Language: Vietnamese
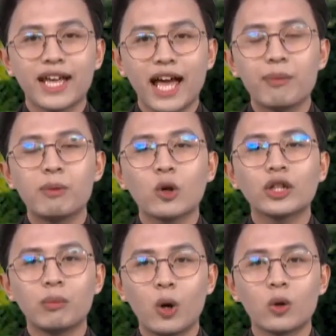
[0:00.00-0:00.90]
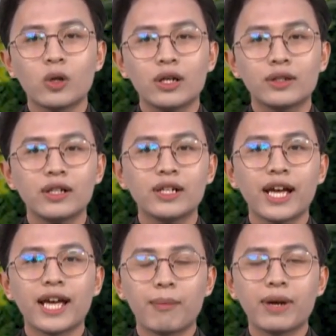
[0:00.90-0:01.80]
ngày 24 tháng 1, tức
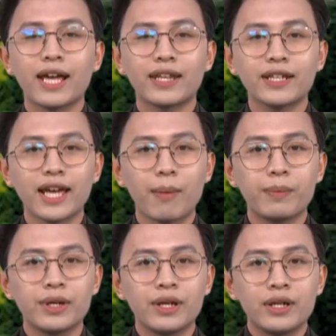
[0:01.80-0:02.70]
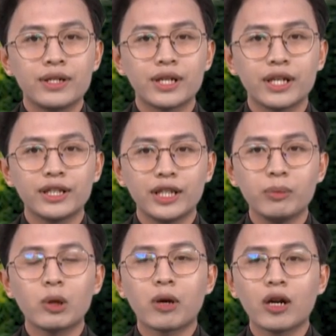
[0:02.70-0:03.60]
ngày 22 tháng Chạp, trời
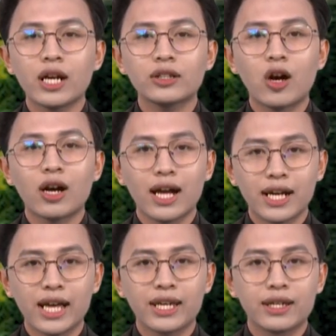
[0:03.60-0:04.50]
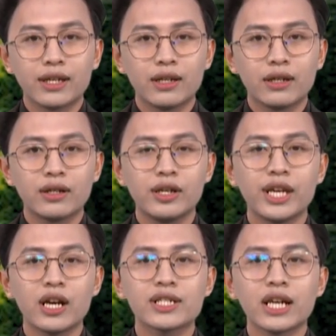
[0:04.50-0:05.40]
tiếp tục có nắng to cả ngày. Người
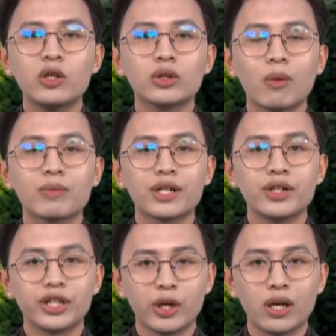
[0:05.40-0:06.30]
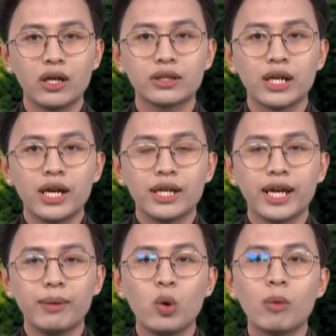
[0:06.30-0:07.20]
dân sẽ lưu thông ra đường nhiều hơn
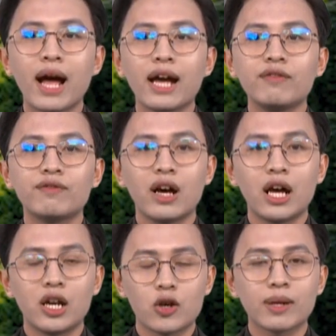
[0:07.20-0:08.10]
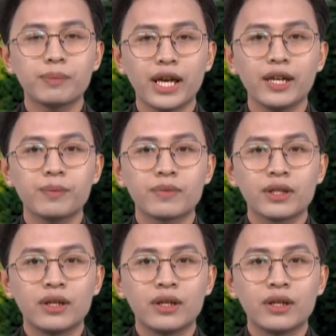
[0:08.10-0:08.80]
để mua bán và lo sắm Tết.